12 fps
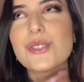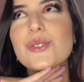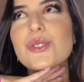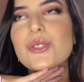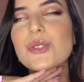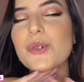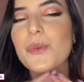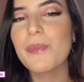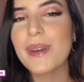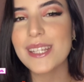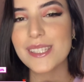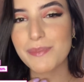
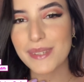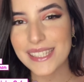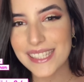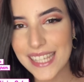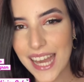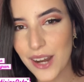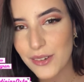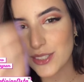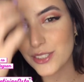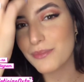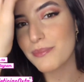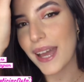super especial
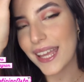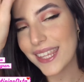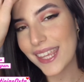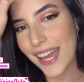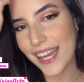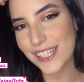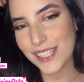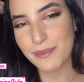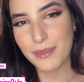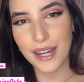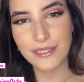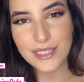de maquiagem
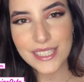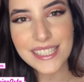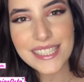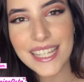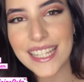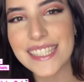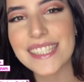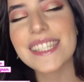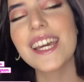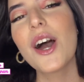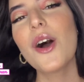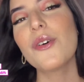para vocês,
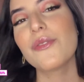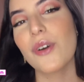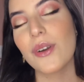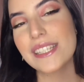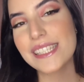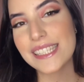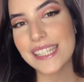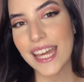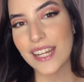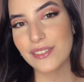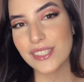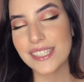Vou ensinar
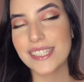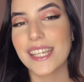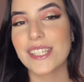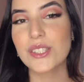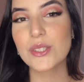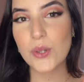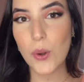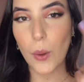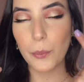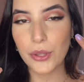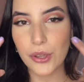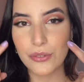a vocês
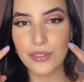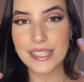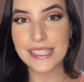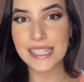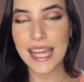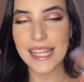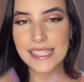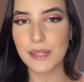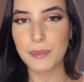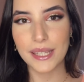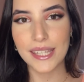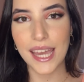como que eu fiz essa
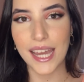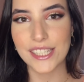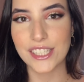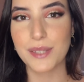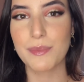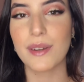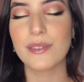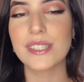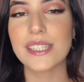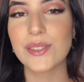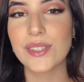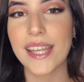maquiagem para
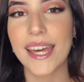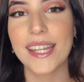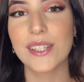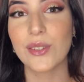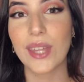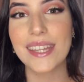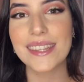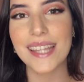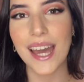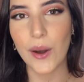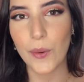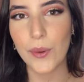vocês usarem no
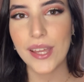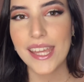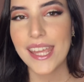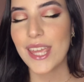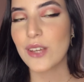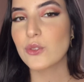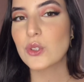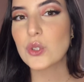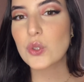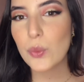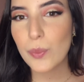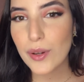Natal. Eu
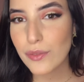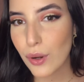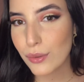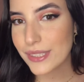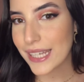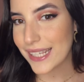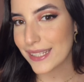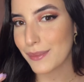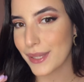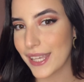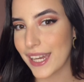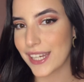super vou usar essa
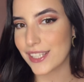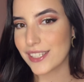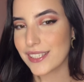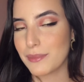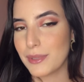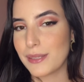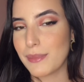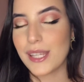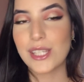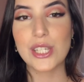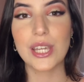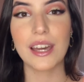maquiagem,
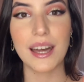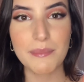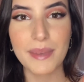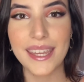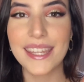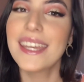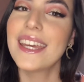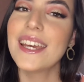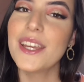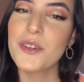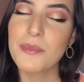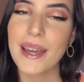simplesmente amei.
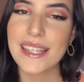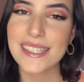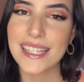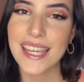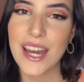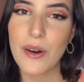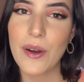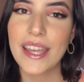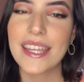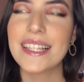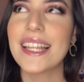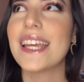E o mais legal é
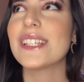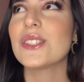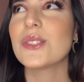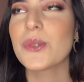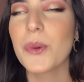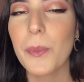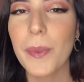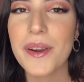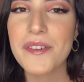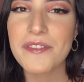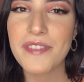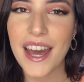que ela é super
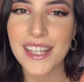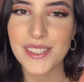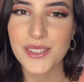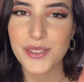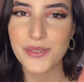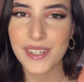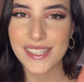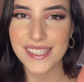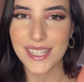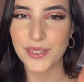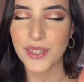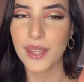fácil de
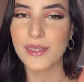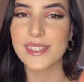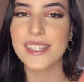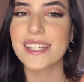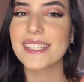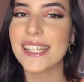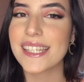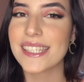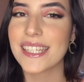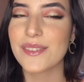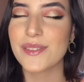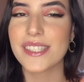fazer. Eu tenho certeza
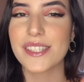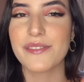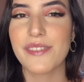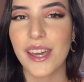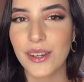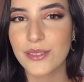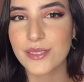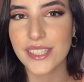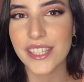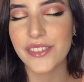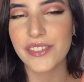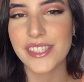que você vai
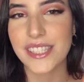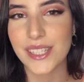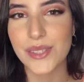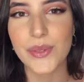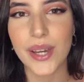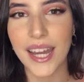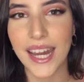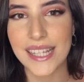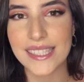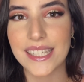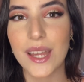conseguir fazer na sua casa.